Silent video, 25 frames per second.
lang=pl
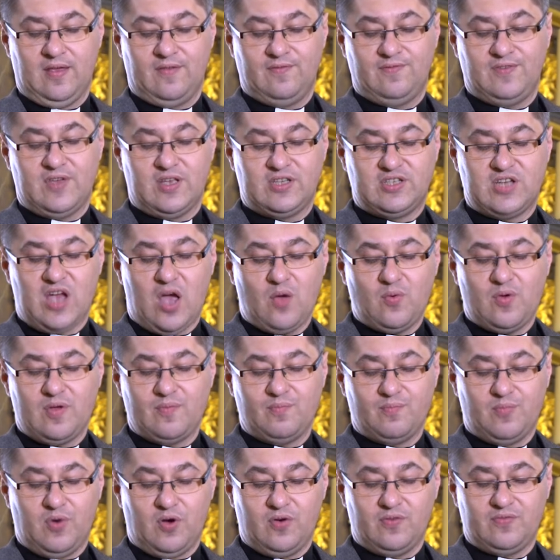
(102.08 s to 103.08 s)

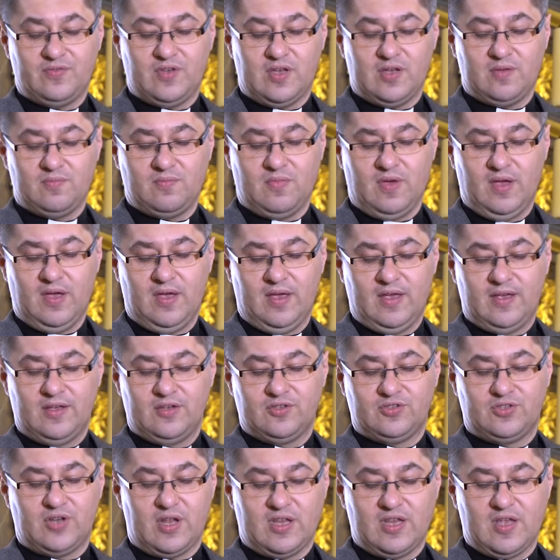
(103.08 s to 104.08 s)
Wiedziałem bowiem, że
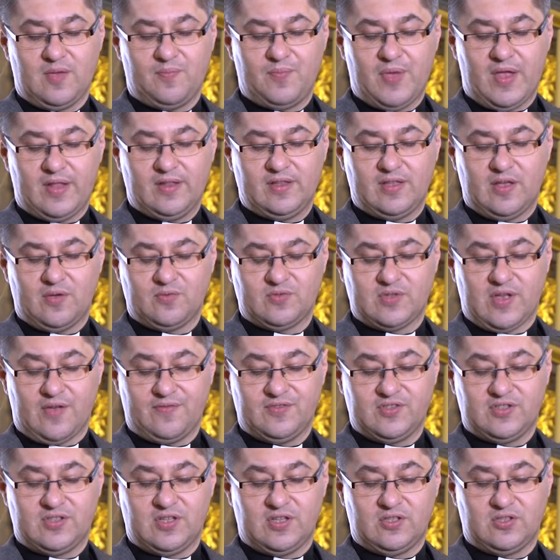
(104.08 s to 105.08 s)
że nie będę
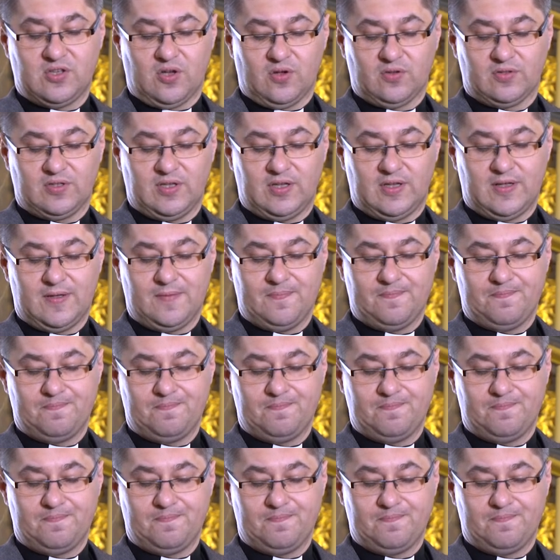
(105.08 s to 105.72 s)
zawstydzony.